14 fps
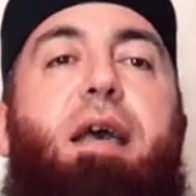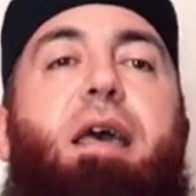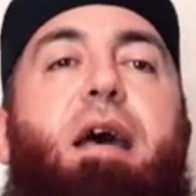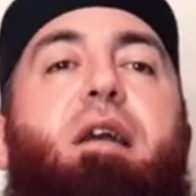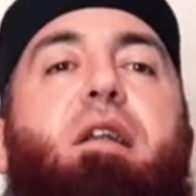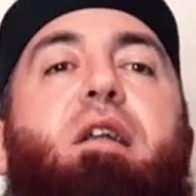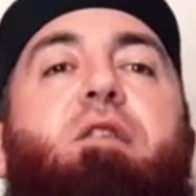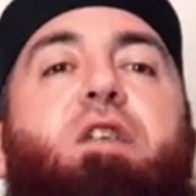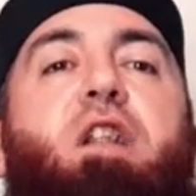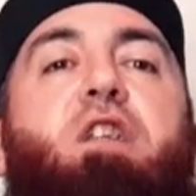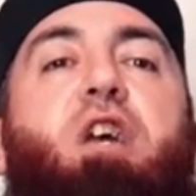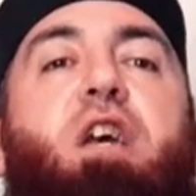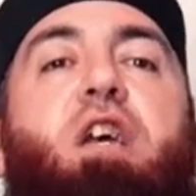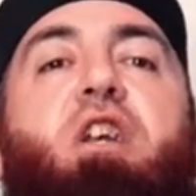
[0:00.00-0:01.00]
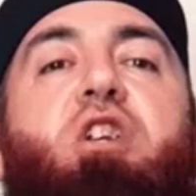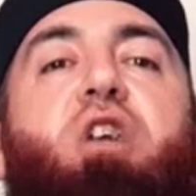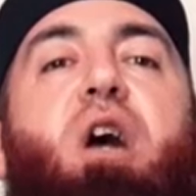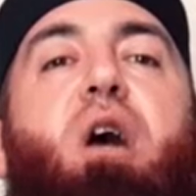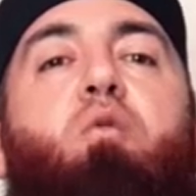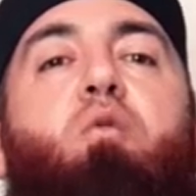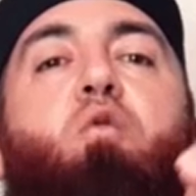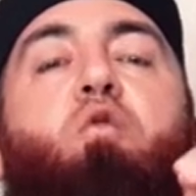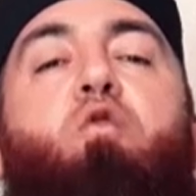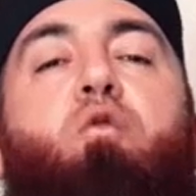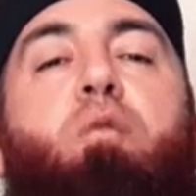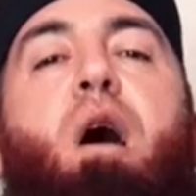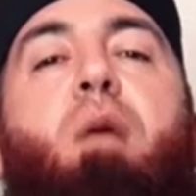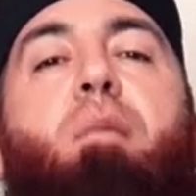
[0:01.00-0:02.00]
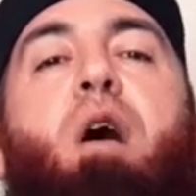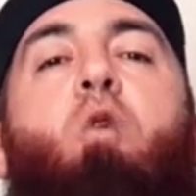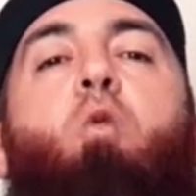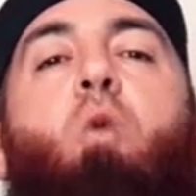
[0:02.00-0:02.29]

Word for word: كان في الجيش أبو لبابة